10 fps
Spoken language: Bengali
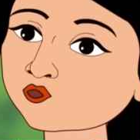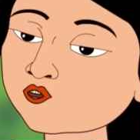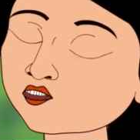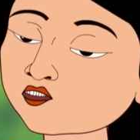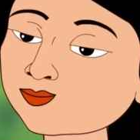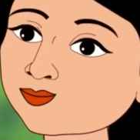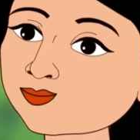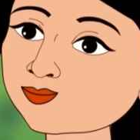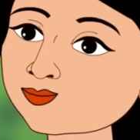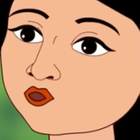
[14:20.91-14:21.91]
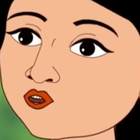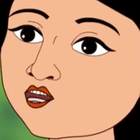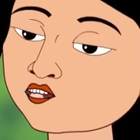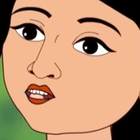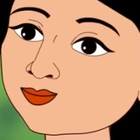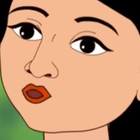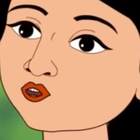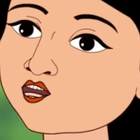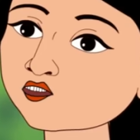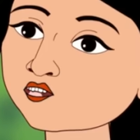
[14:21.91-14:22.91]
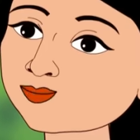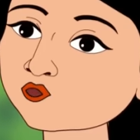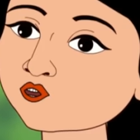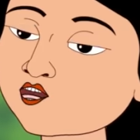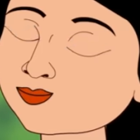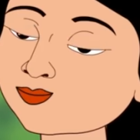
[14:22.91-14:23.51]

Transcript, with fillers: চাইছো তবে ওই হাসটা তুমি নিয়ে যাও